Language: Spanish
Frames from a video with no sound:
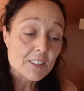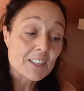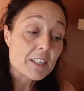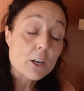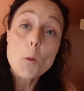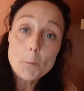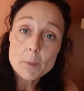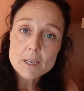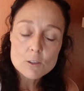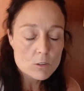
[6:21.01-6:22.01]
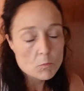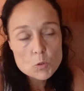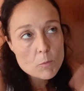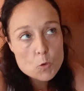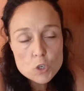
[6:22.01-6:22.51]
tan de compra, ¿no?
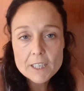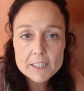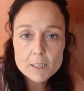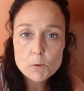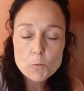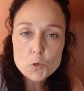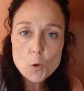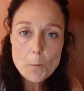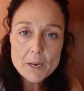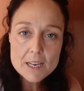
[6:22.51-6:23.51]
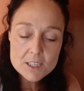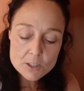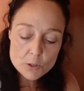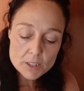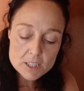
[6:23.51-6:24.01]
como un emulsionante que podemos comprar,
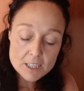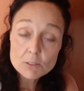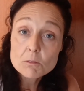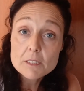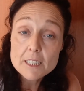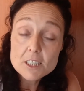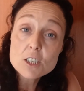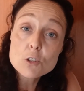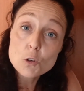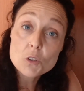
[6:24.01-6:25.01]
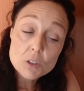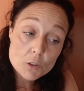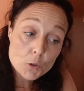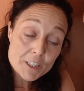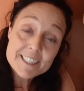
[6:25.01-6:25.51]
sino que están hechas con,